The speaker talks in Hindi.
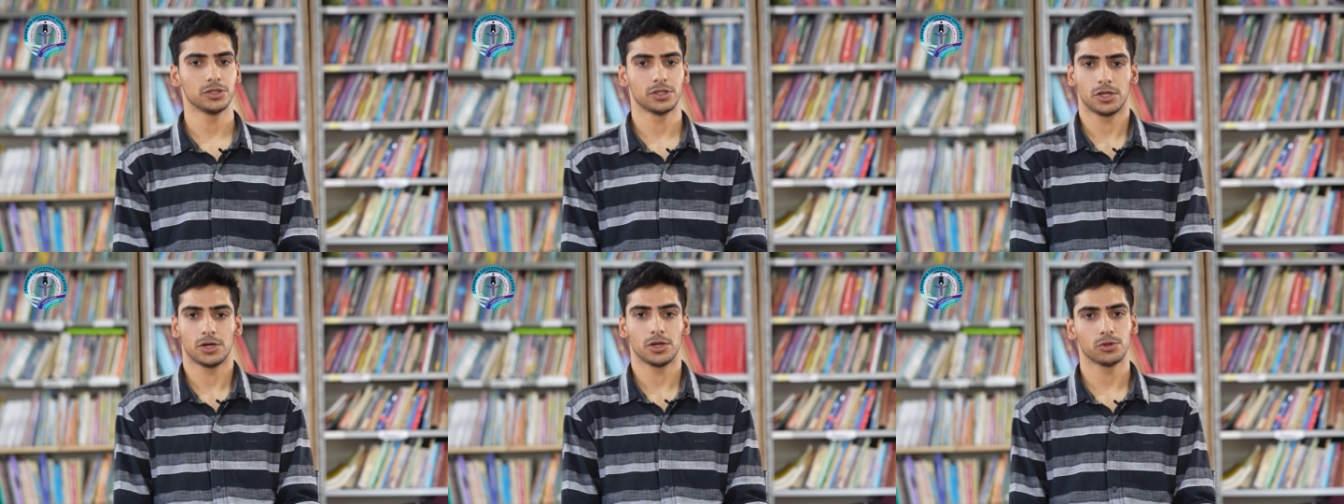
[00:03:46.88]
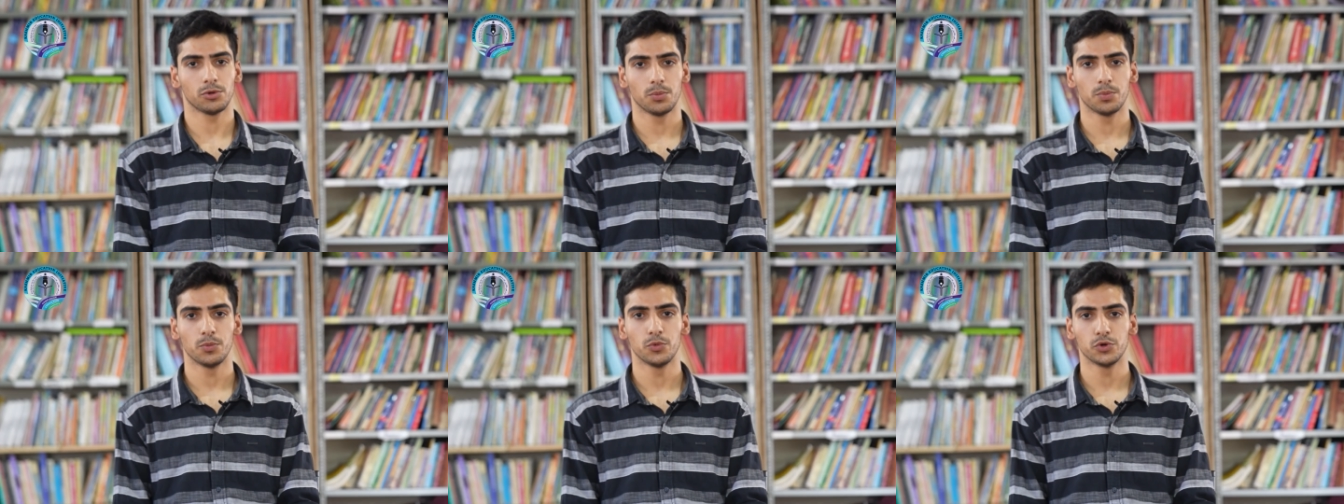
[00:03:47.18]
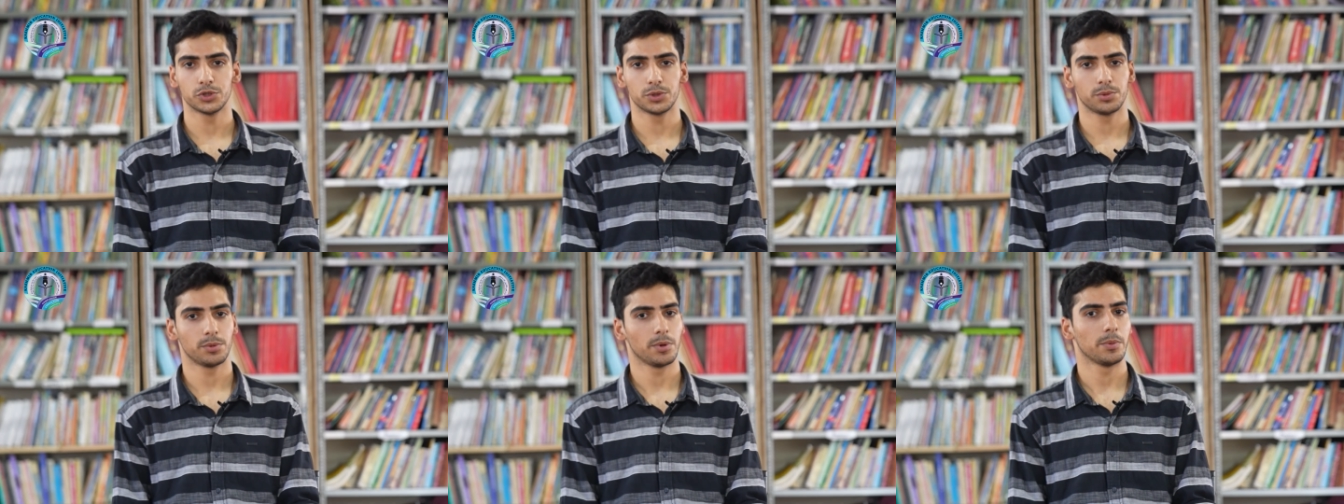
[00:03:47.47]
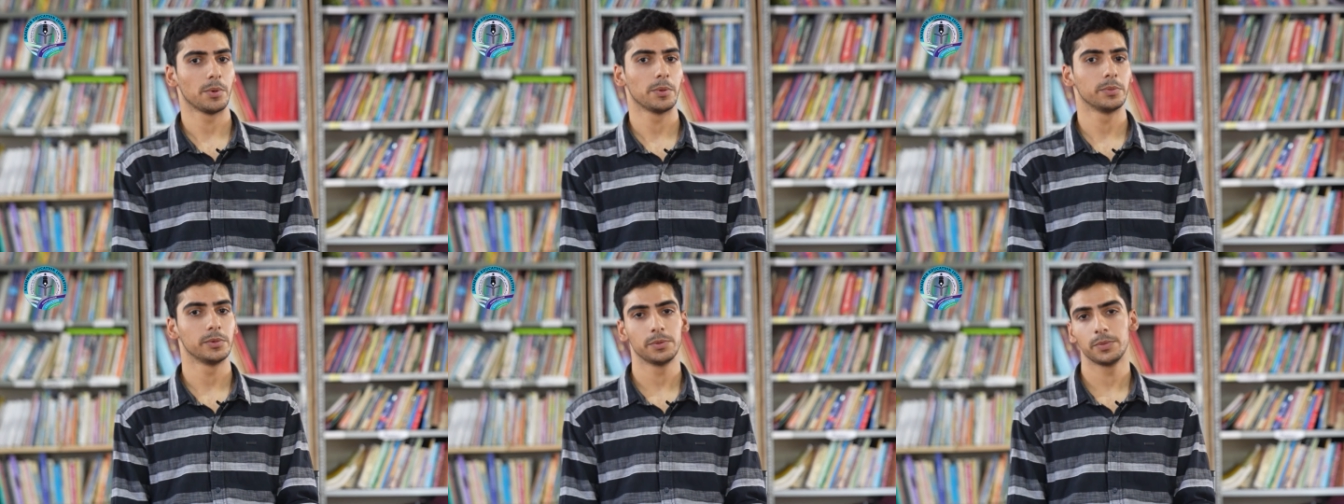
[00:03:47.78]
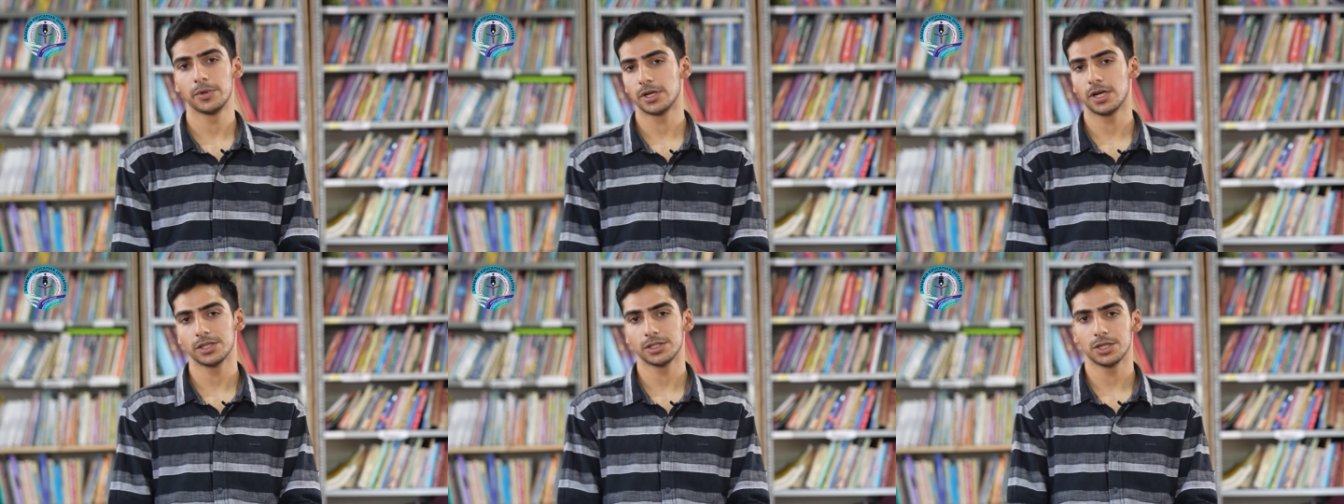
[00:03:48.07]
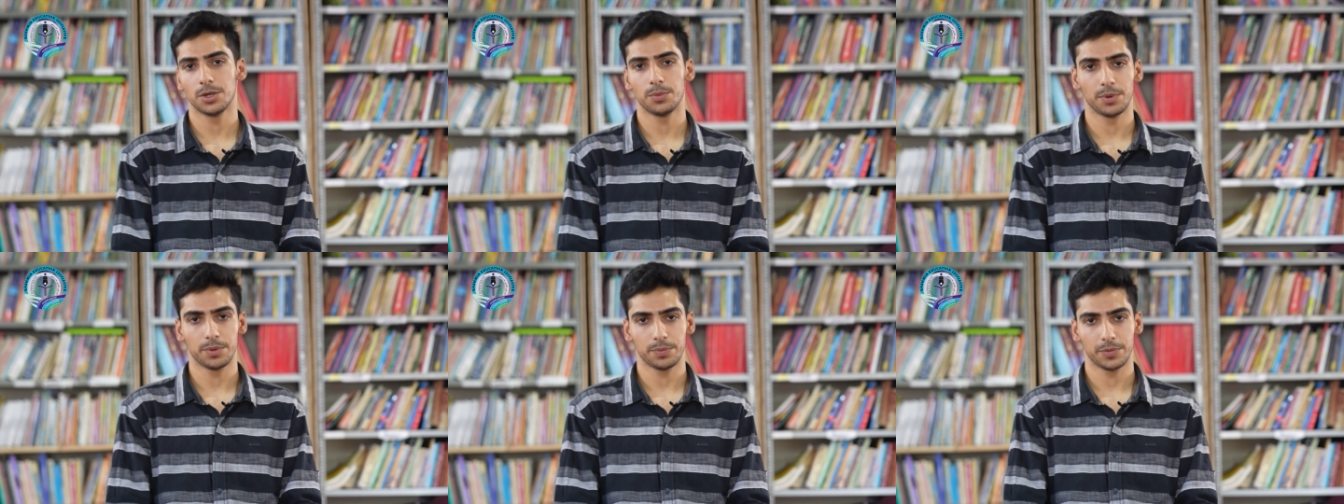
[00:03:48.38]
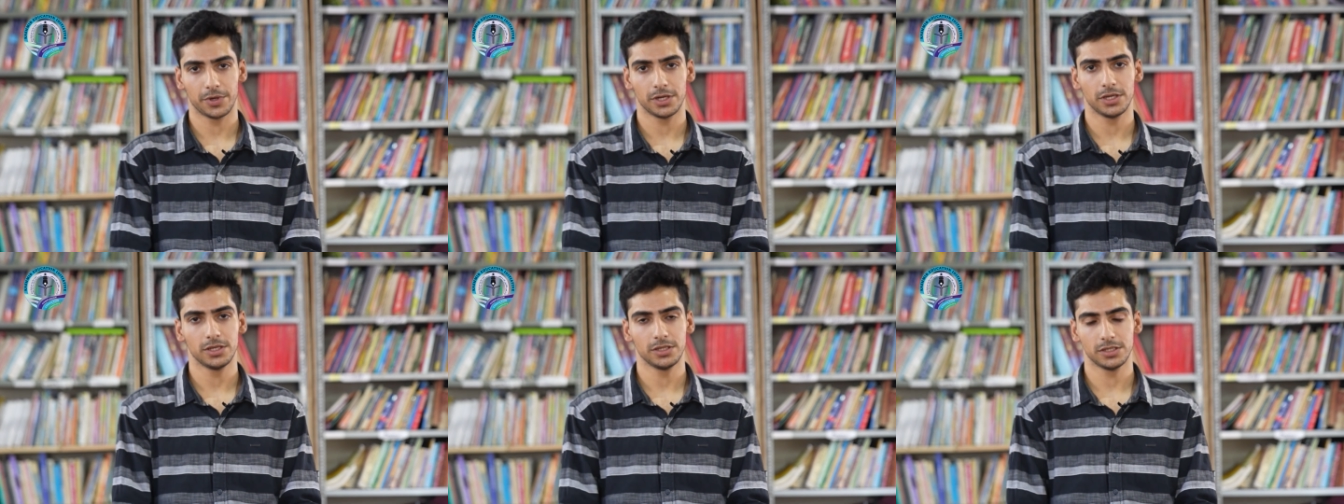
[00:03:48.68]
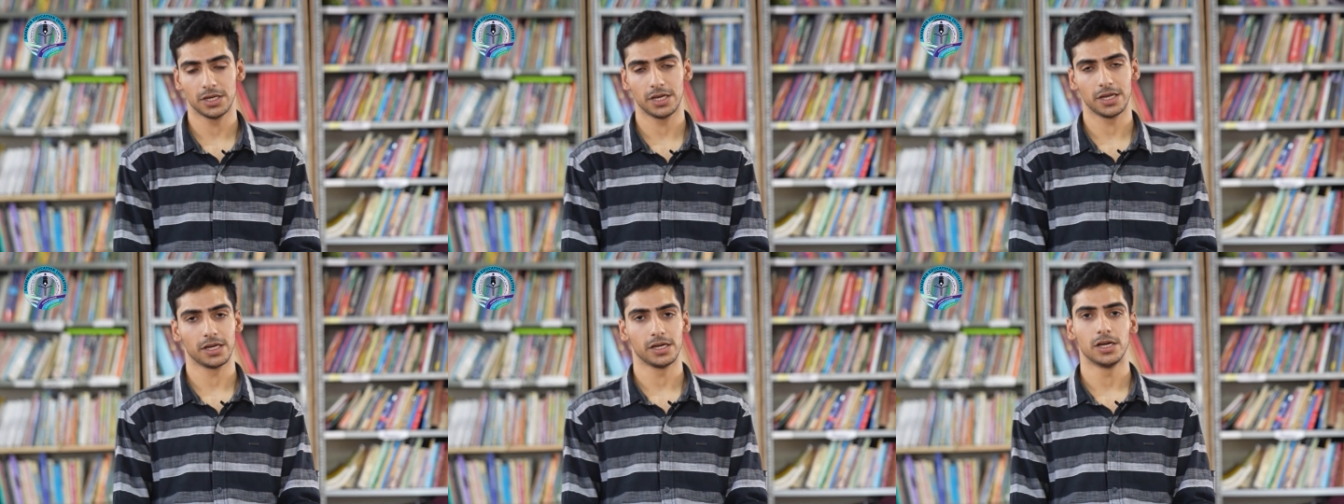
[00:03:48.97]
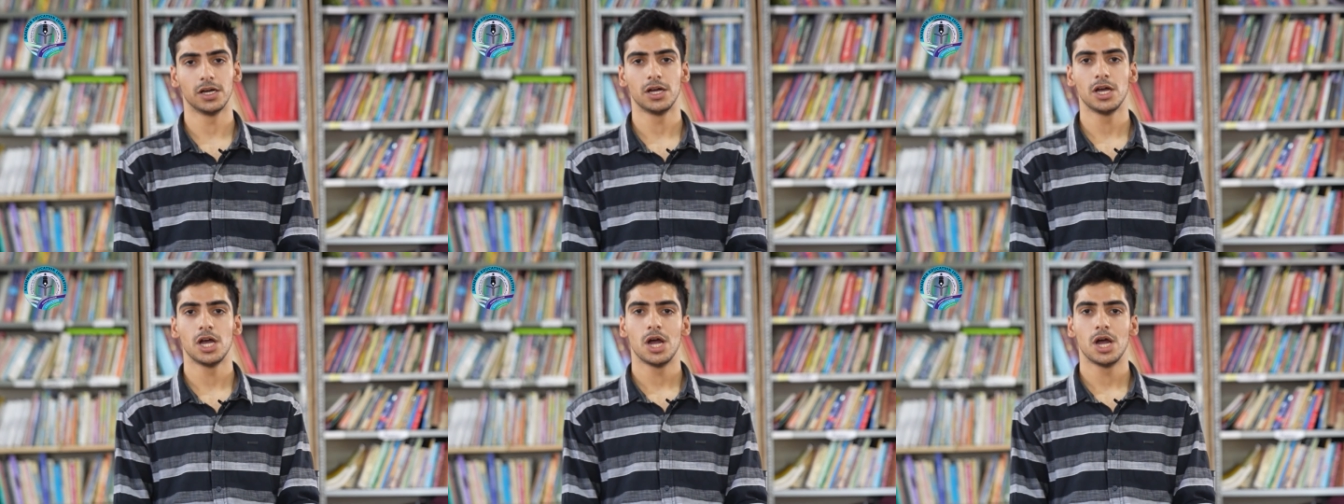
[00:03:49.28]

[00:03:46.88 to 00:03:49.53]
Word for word: तरह तो मोस्ट प्रोबेबली मेरा अच्छा पेपर ही जाएगा